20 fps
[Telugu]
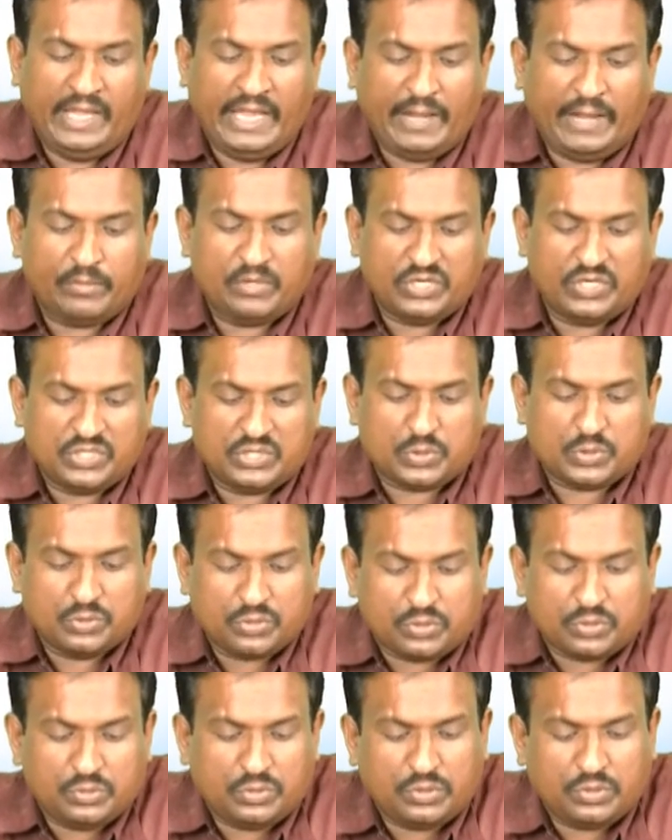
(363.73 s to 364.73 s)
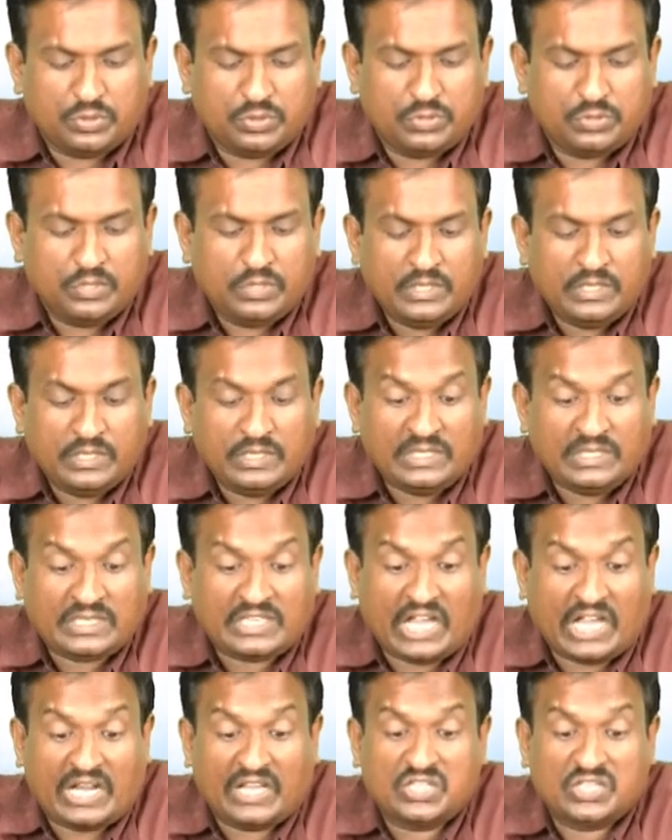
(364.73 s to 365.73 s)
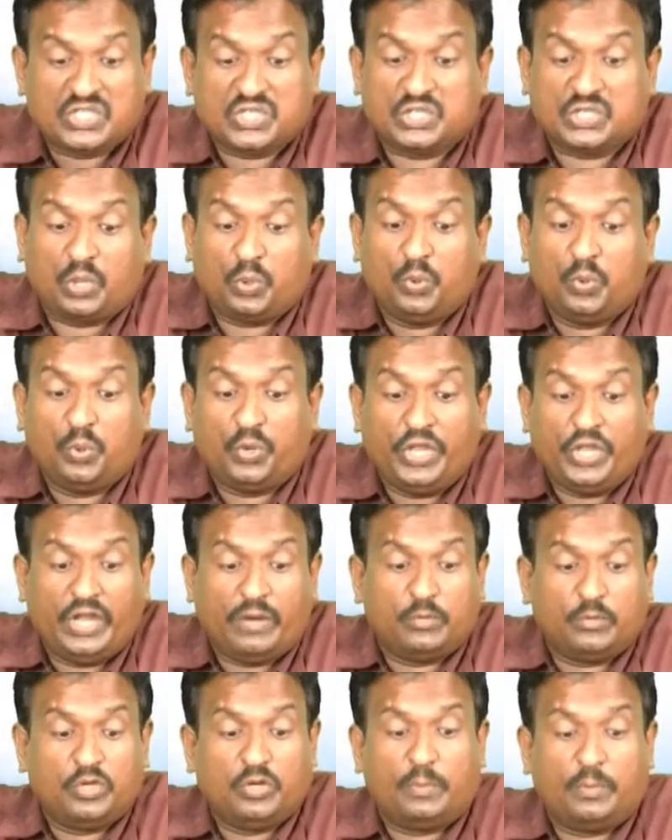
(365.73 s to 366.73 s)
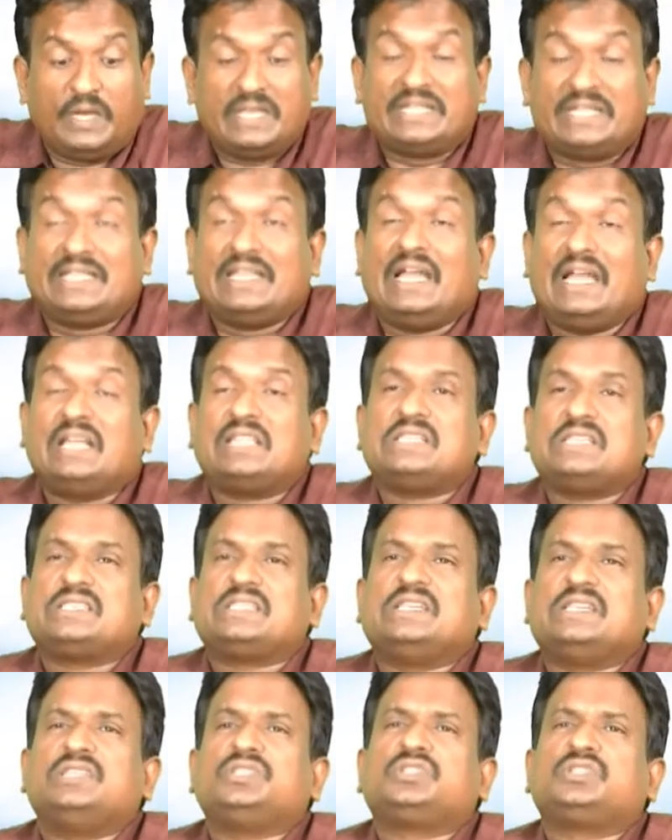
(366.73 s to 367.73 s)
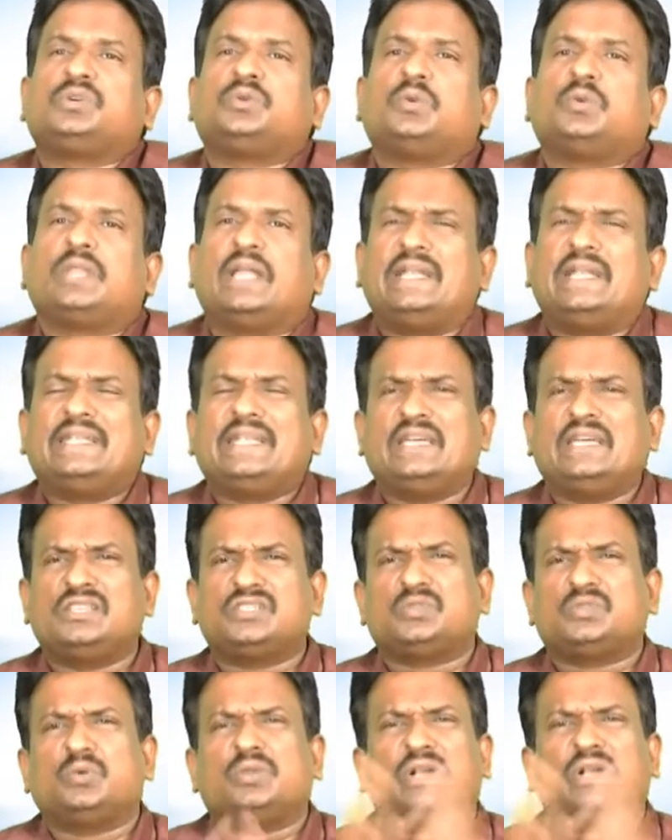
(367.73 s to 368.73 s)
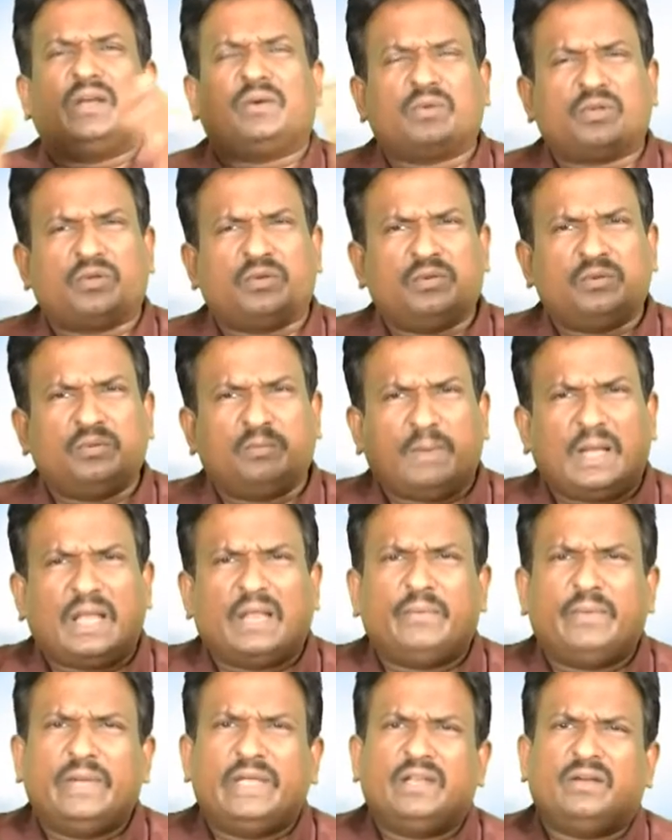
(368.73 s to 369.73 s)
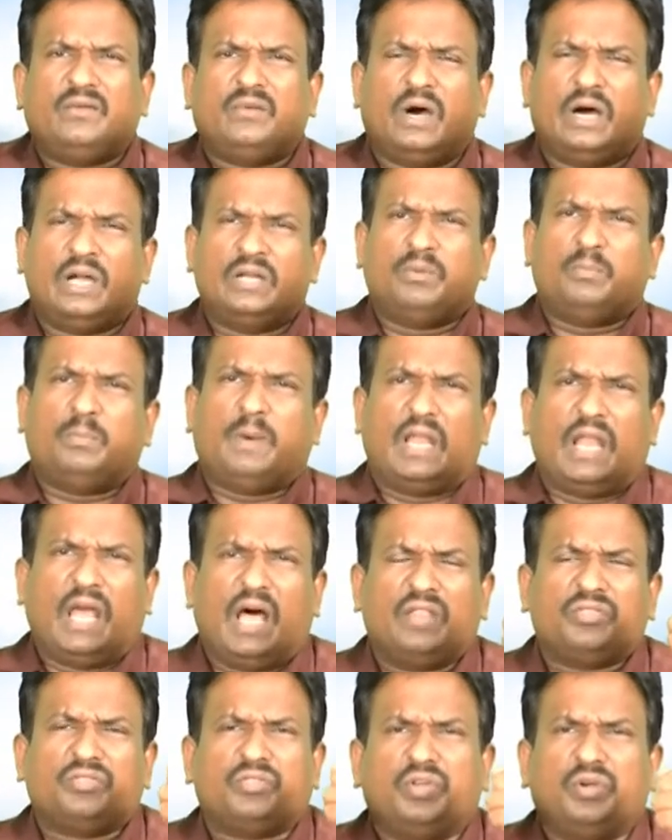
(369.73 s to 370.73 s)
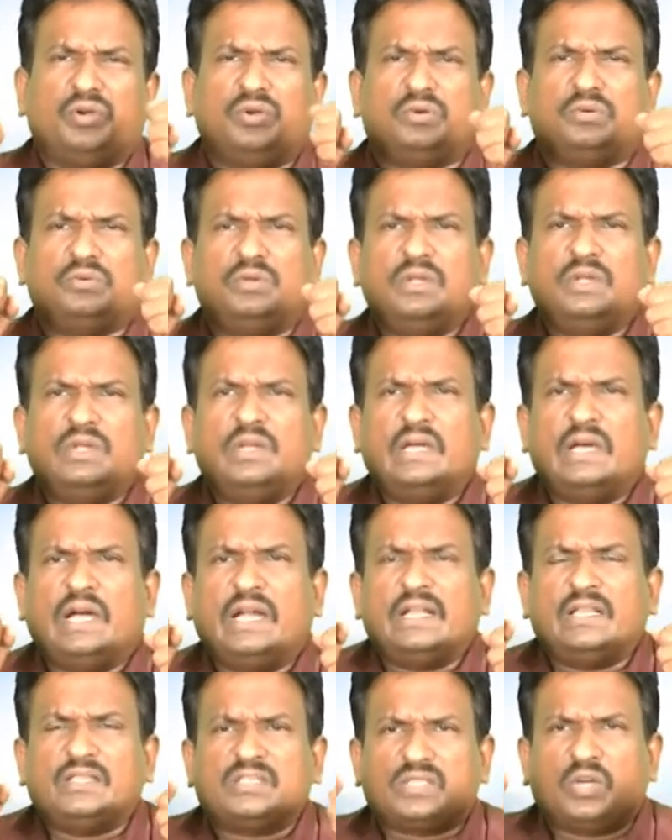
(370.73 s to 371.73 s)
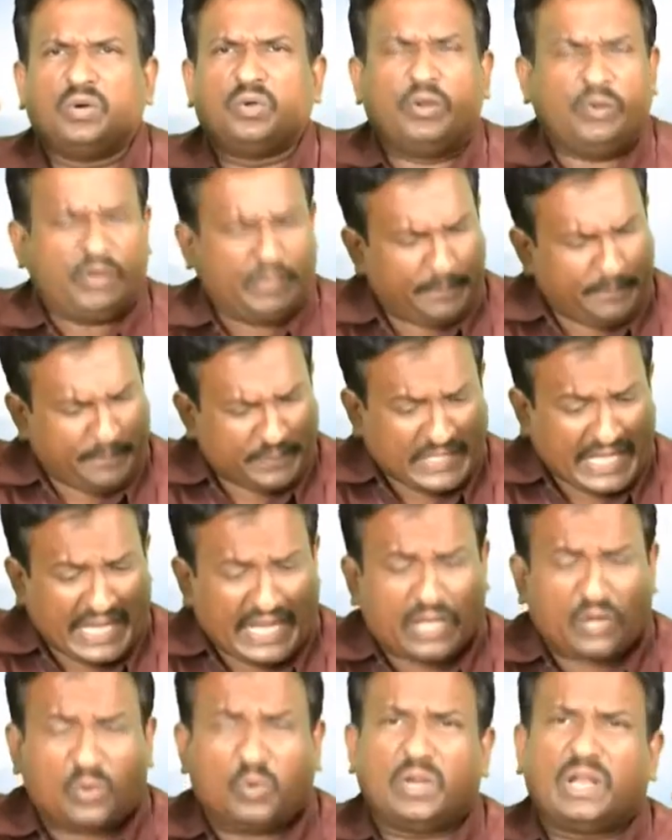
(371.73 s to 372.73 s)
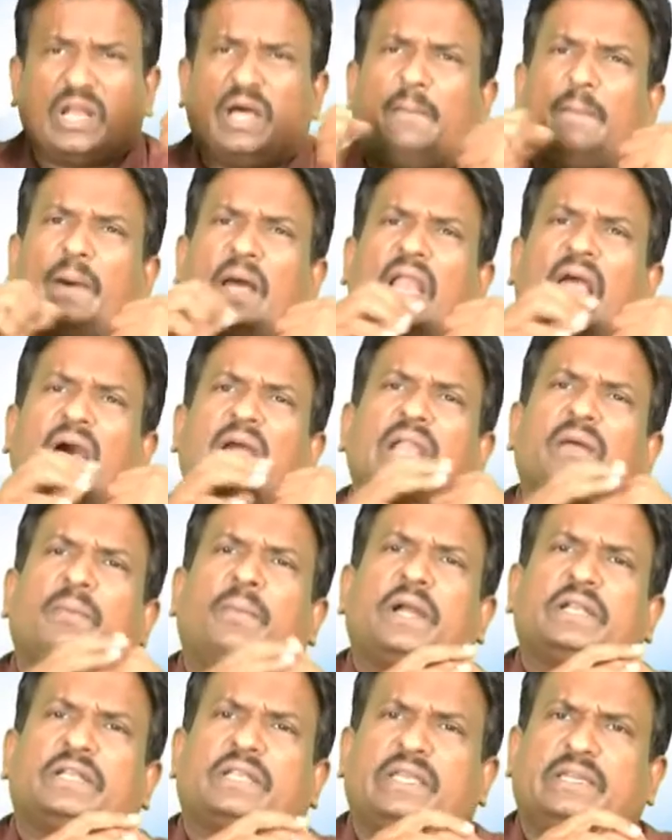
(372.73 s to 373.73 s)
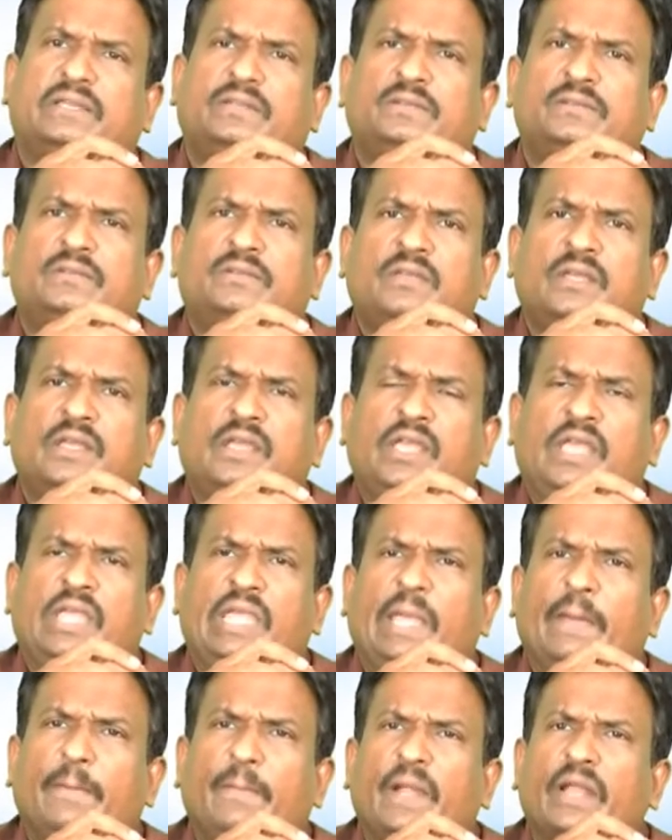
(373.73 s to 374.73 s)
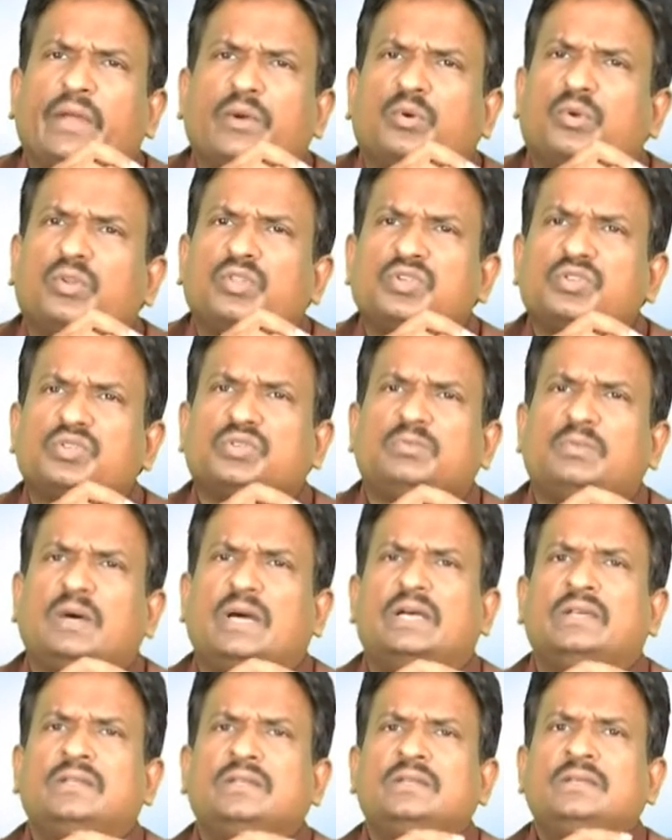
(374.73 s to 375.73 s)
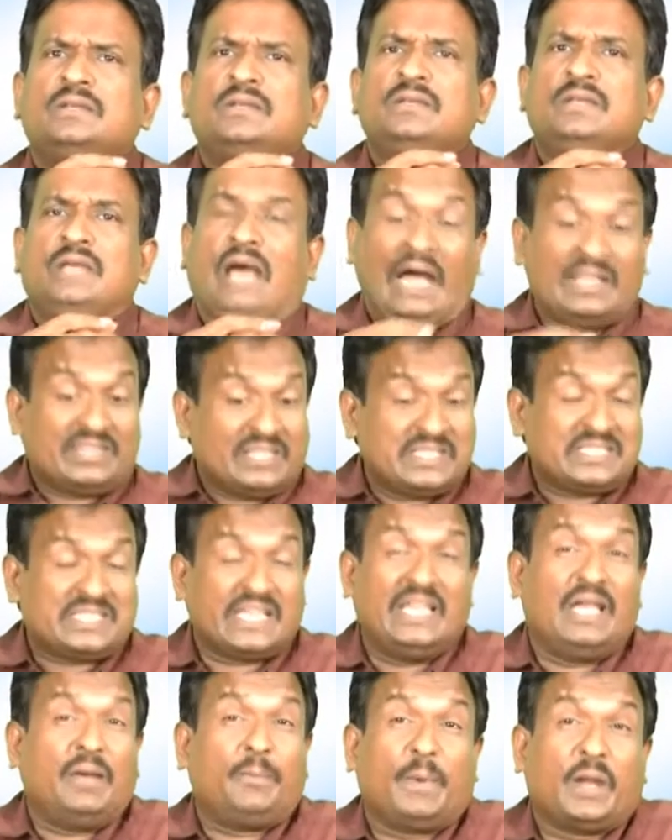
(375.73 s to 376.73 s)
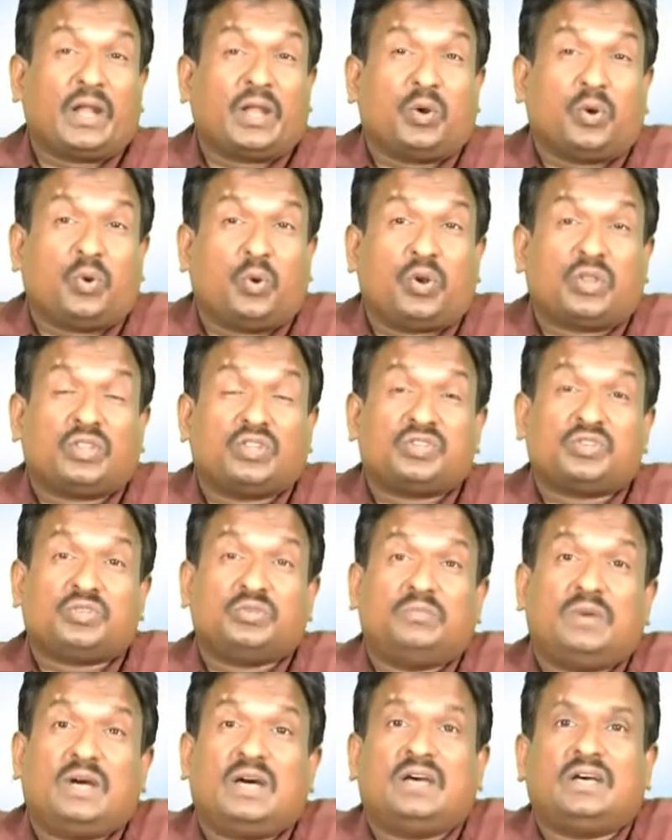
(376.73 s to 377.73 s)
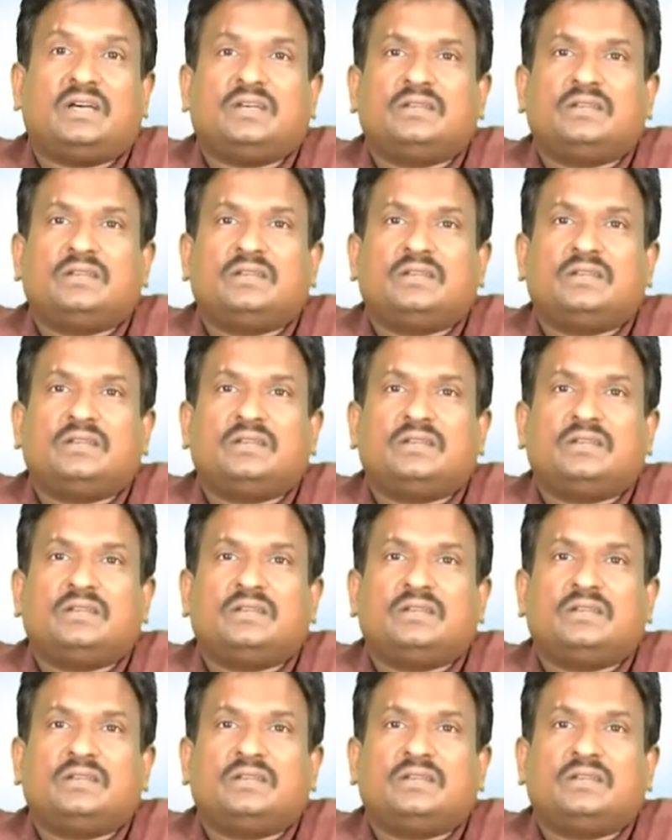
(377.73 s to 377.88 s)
ఏమండి సూర్యుడు తన శౌర్యమును బట్టి అతిశయించకూడదు అంటే సూర్యుడు ఎవరు బలమైన వాడు బలాధ్యుడు అంటే సౌర్యుడు తనకున్న బలాన్ని బట్టి ఏం పడకూడదు సుమా అతిశయపడకూడదు సుమా